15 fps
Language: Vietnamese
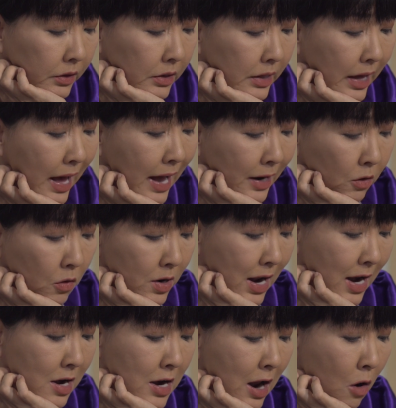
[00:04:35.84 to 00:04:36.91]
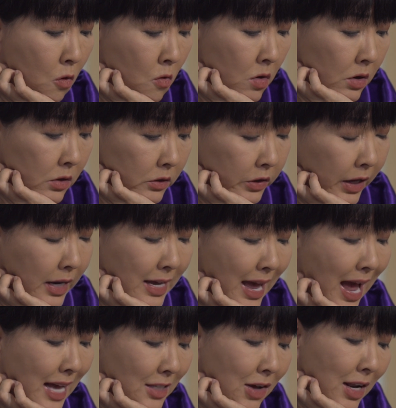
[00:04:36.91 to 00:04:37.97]
Nhà đâu có rảnh đâu, chuyện
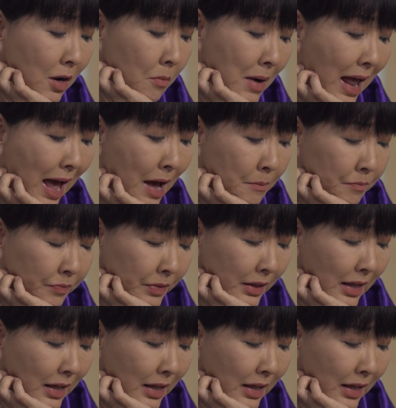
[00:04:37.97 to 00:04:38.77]
nhà sao anh không làm?